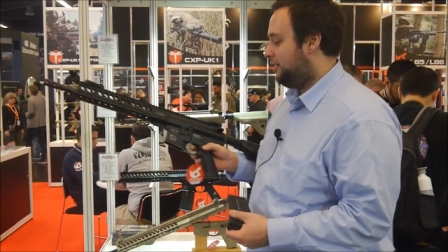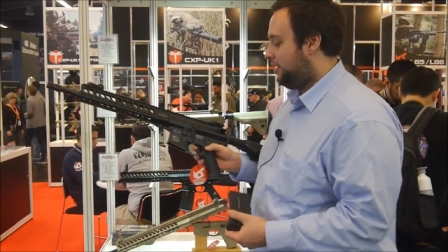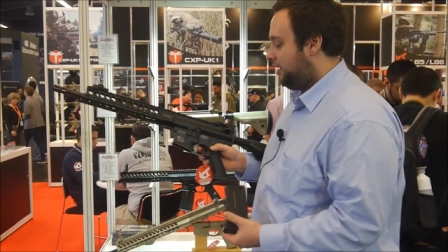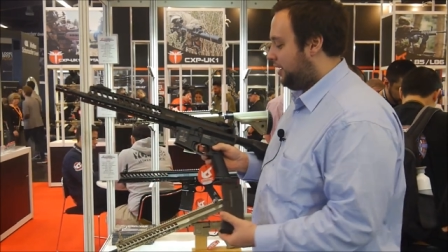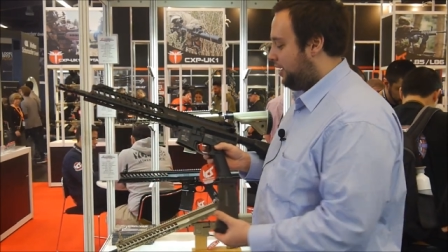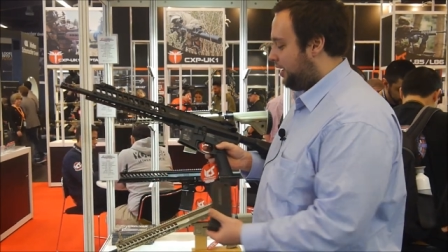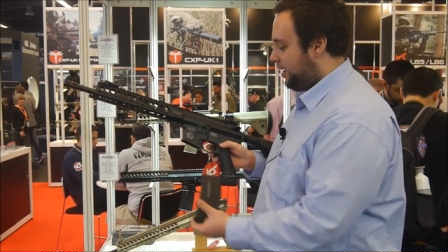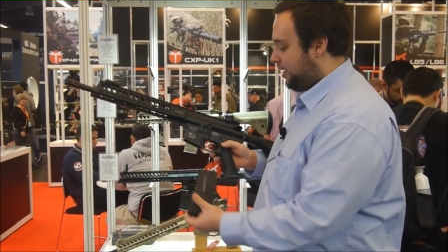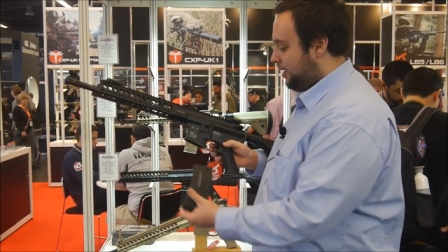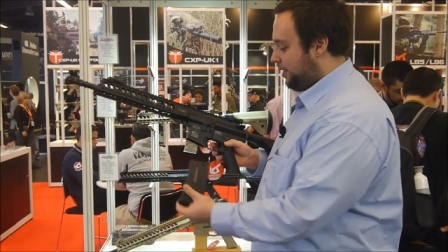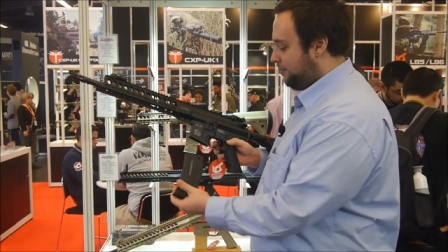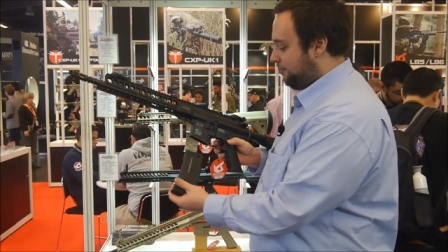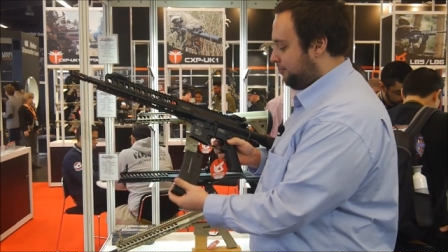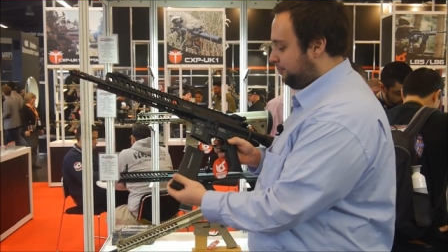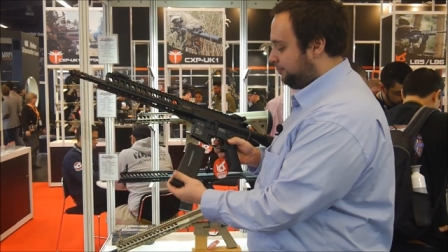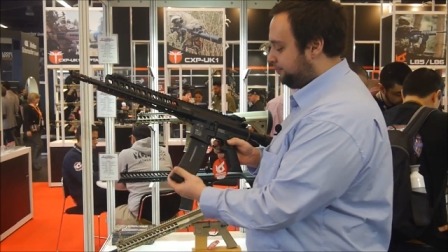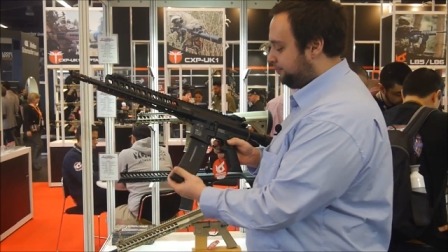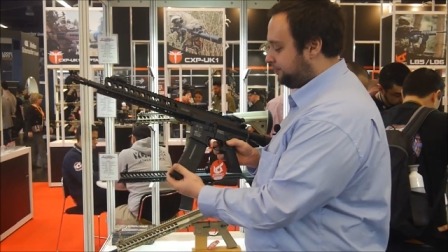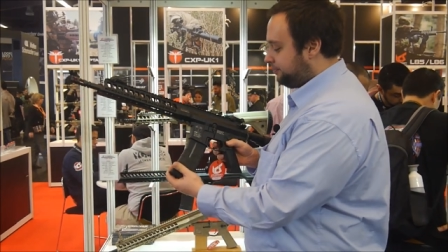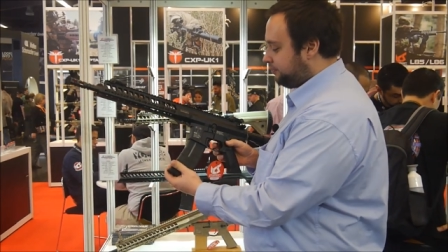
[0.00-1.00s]
Ähm,
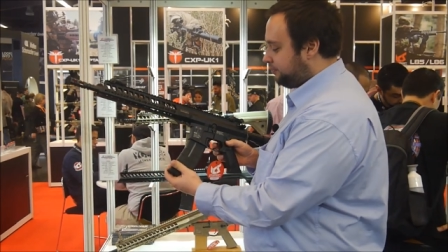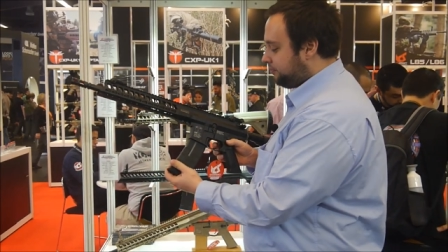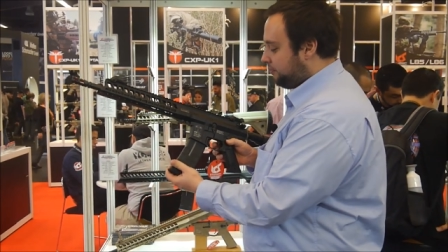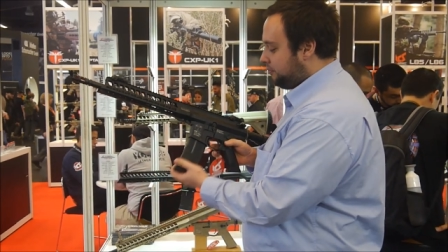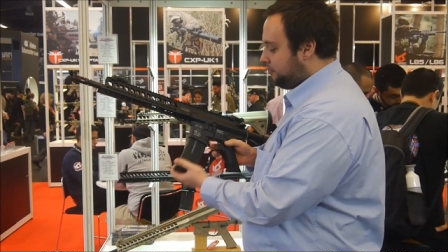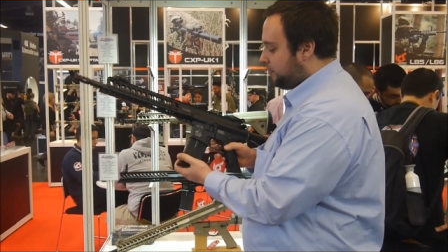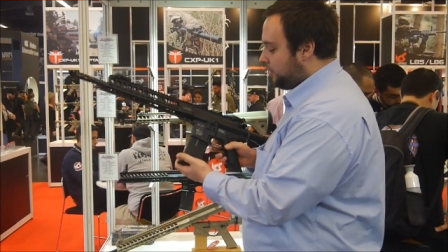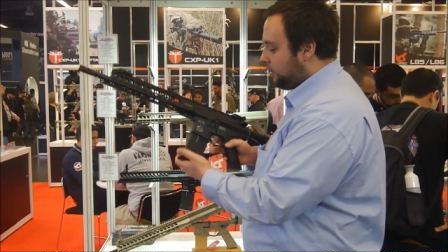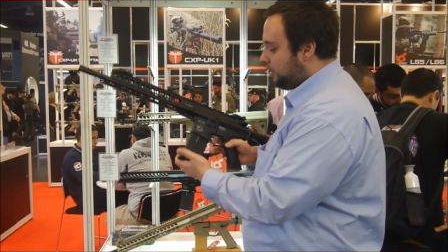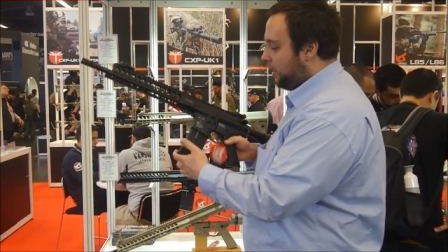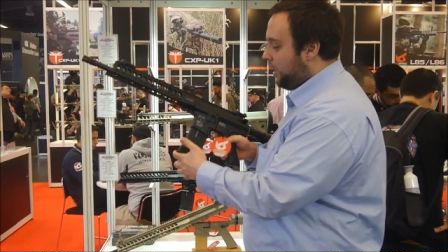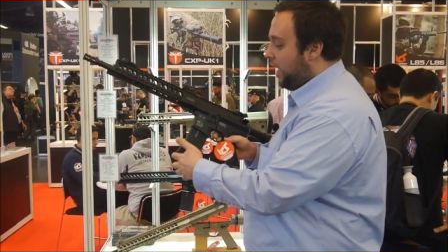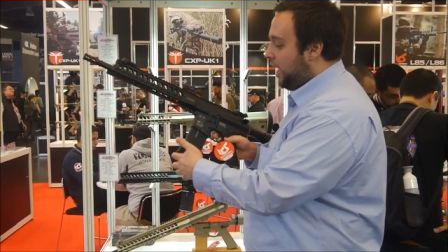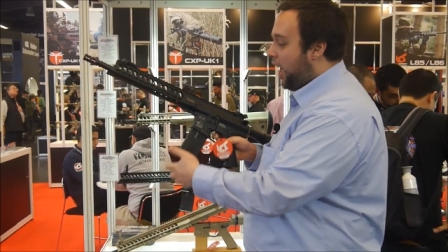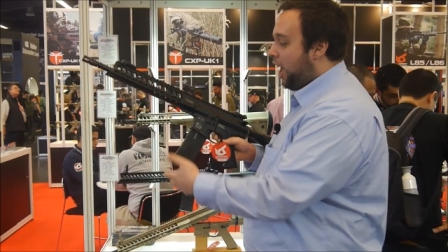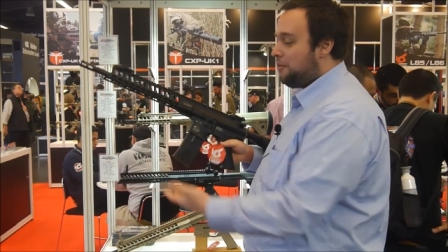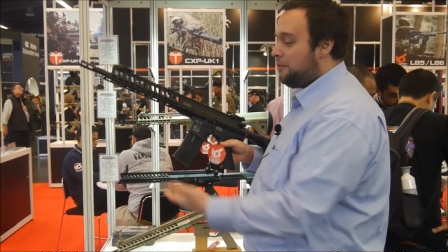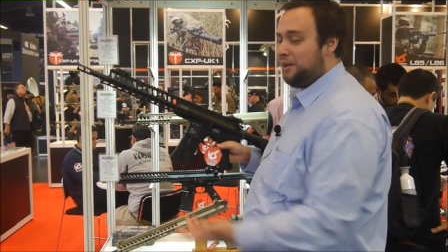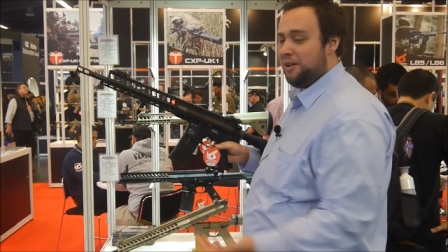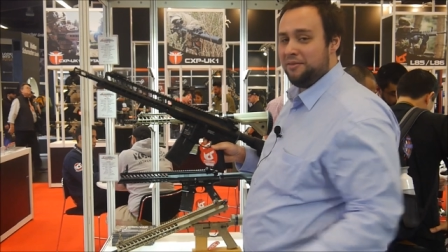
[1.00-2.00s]

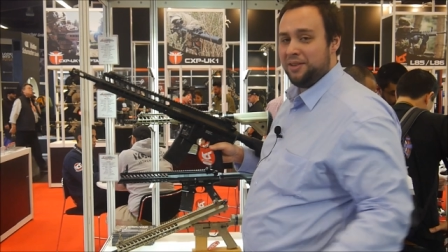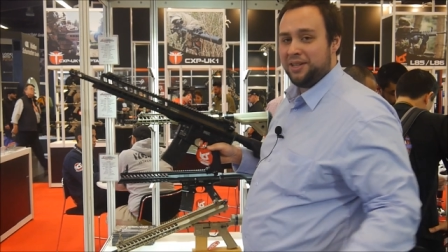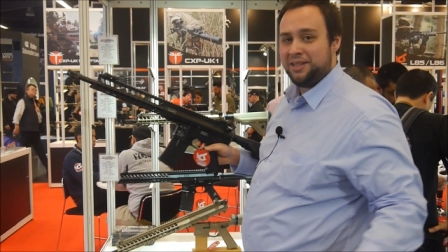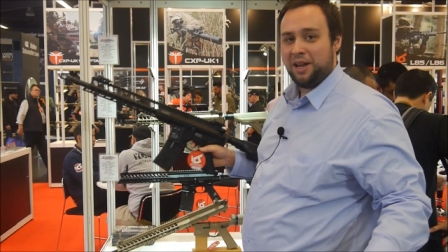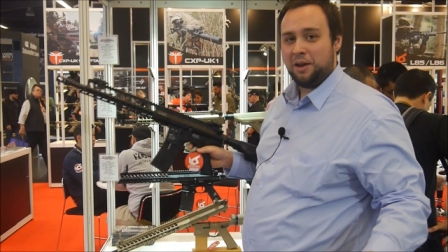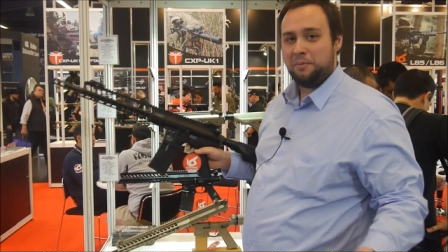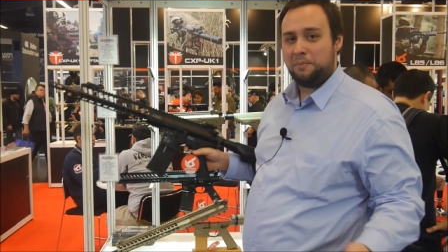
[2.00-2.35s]
aber wie gesagt,